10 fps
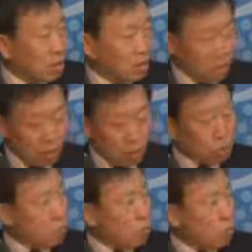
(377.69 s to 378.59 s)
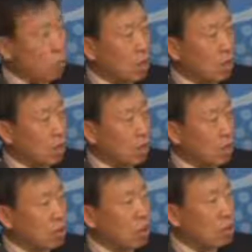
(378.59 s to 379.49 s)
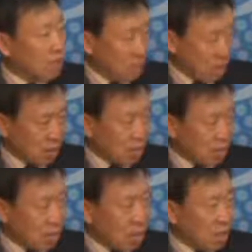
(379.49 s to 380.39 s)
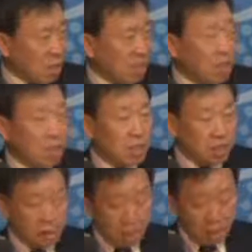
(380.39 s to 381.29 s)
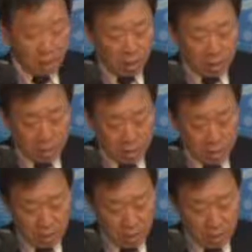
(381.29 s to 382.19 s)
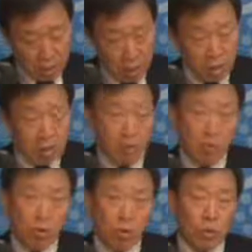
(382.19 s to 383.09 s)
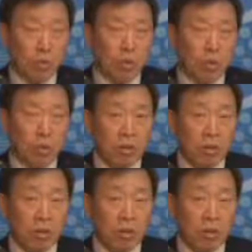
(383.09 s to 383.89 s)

그러나 녹색 공간을 넣을 거냐 안 넣을 거냐 예. 이 생각을 많이 해야 돼. 우리가 어떤 도시들은